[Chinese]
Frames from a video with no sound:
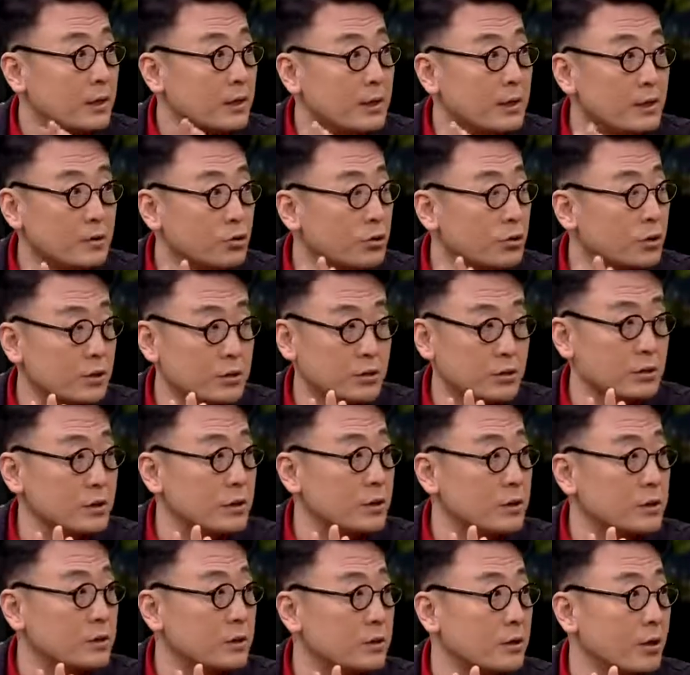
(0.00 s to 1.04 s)
也确实
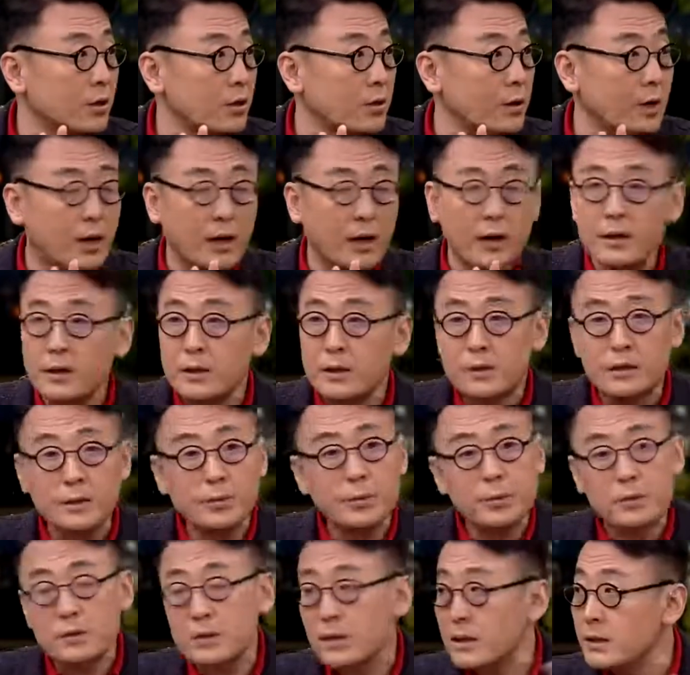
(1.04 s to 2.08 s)
已经到了你
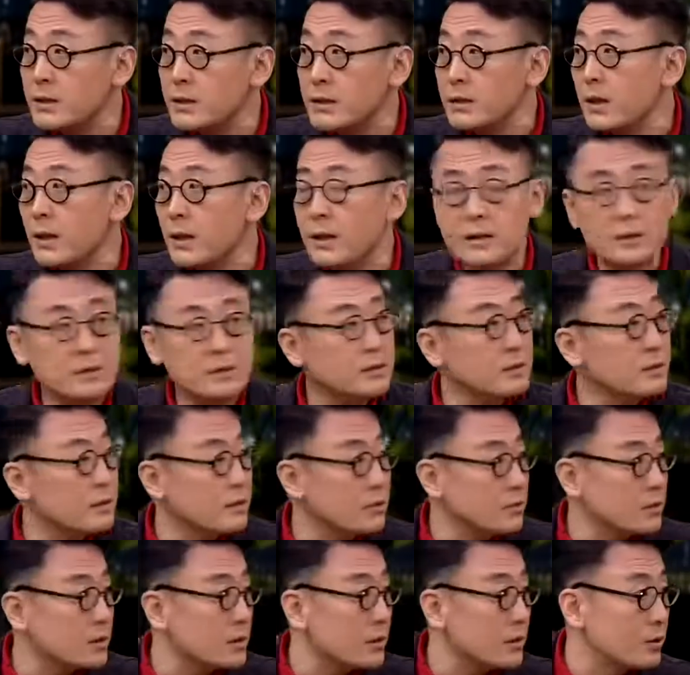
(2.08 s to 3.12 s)
比如在西安，真的
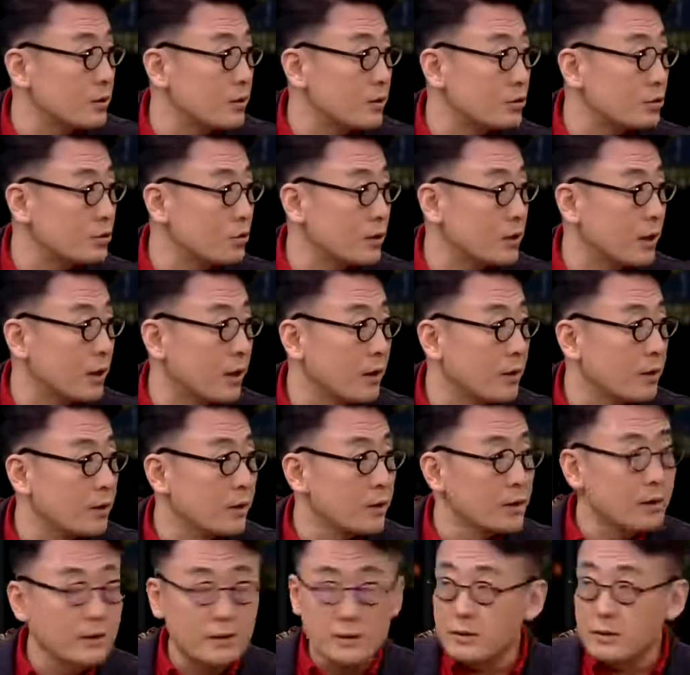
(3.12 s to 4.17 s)
就像你说的，
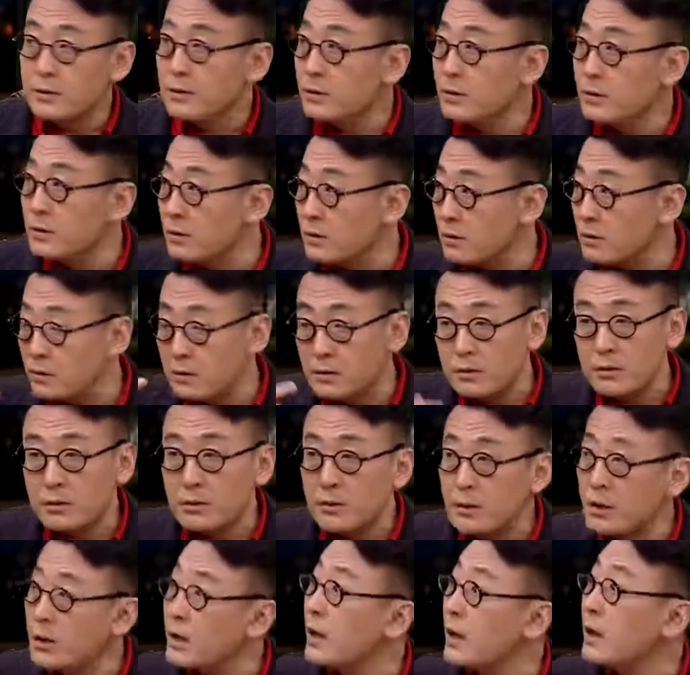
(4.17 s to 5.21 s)
你
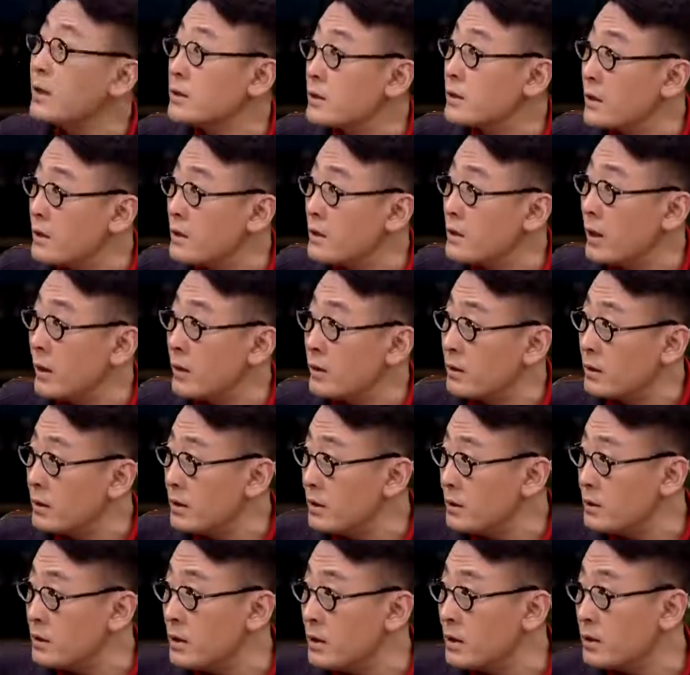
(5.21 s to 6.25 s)
你看谁一眼，那
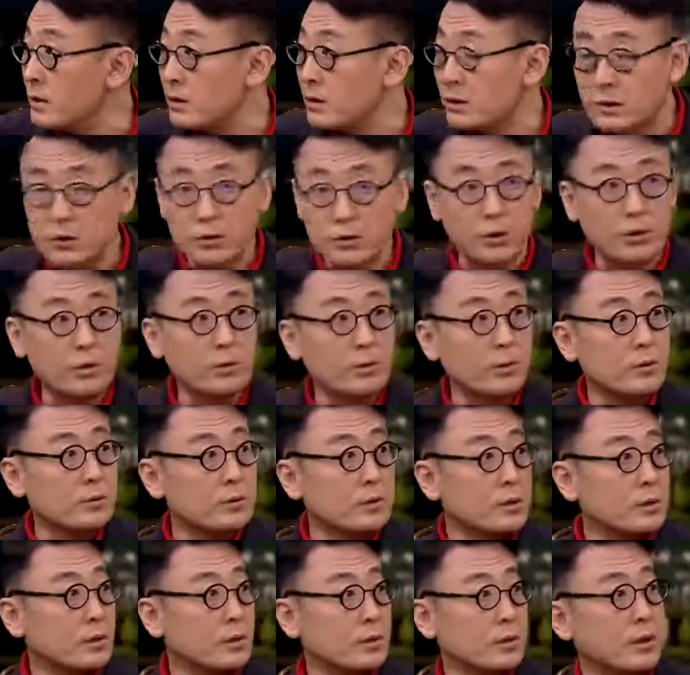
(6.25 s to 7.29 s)
个街上那个小流氓
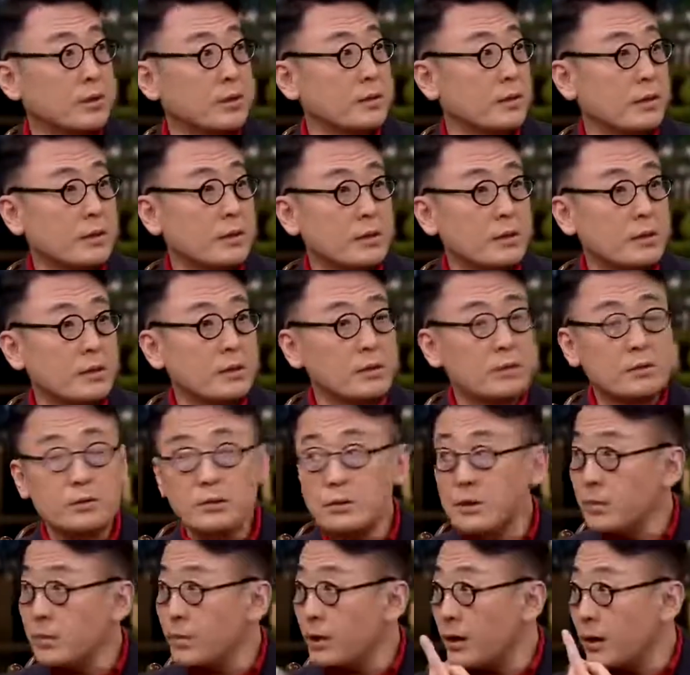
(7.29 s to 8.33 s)
在那看着，说
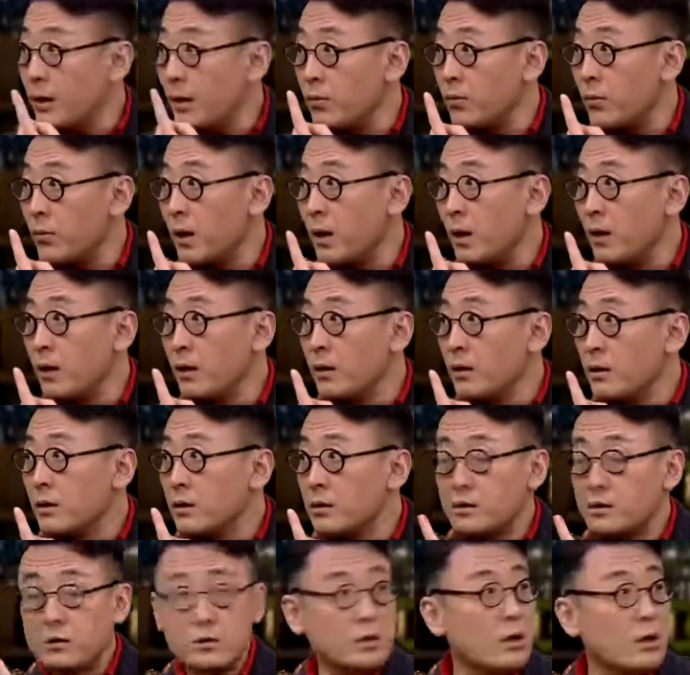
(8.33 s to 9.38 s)
你干嘛看我啊？
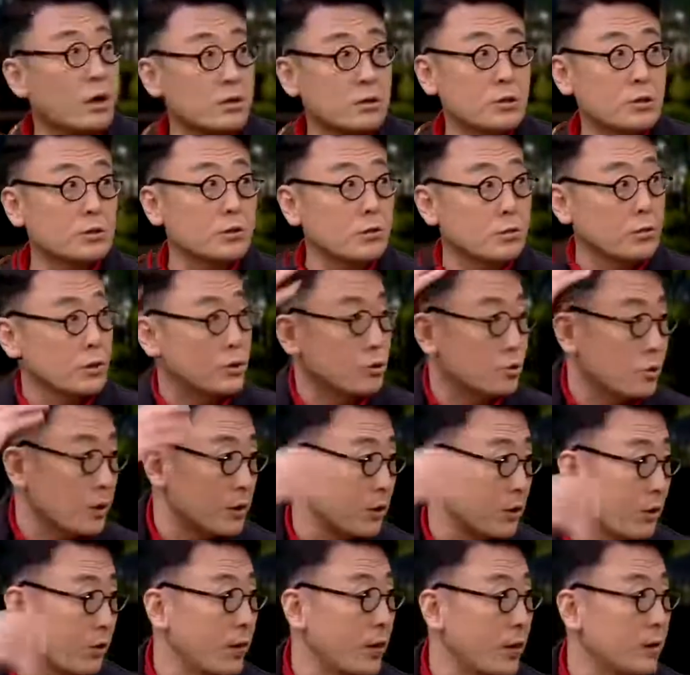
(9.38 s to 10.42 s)
上去就是一砖头